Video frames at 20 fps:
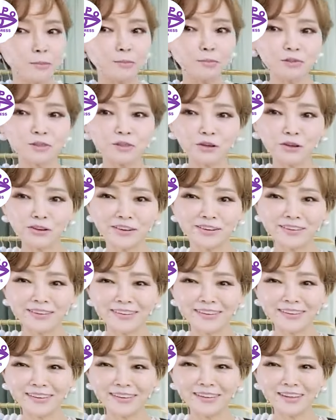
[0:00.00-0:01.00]
예쁘죠?
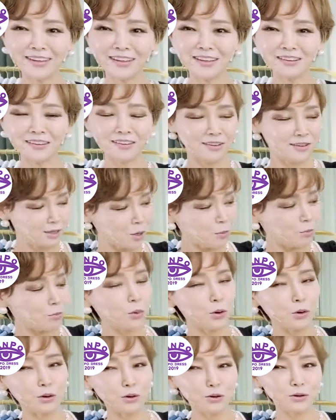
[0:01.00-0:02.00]

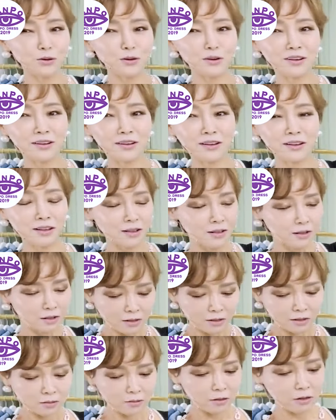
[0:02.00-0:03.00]
예뻐요.
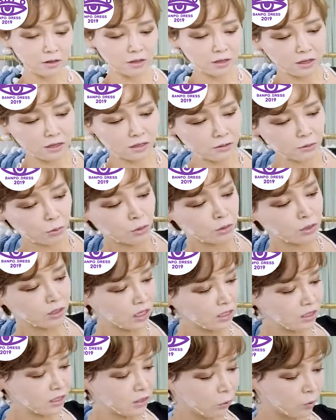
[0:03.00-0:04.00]
얘가
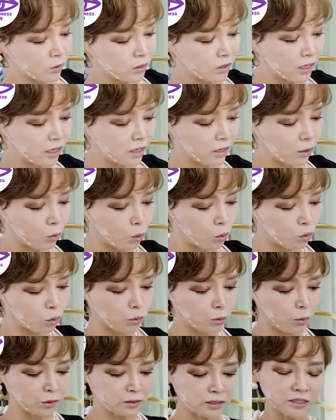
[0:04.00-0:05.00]
원사가
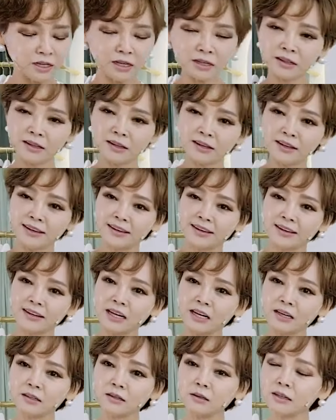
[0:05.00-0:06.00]
고급 원사인데
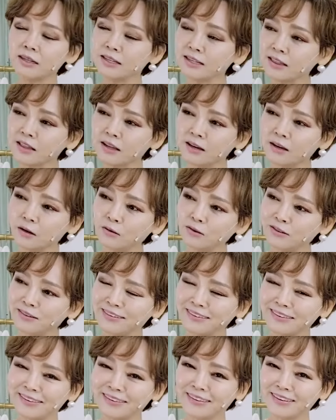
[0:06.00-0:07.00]
가격이 있나요?
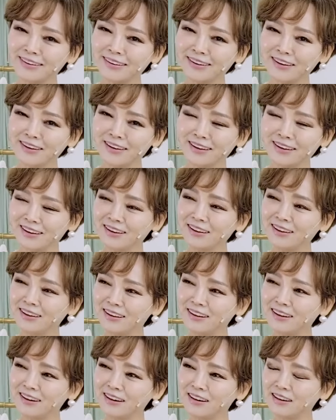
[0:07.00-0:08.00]
요거
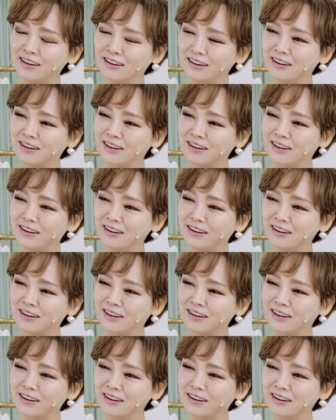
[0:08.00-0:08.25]
가격은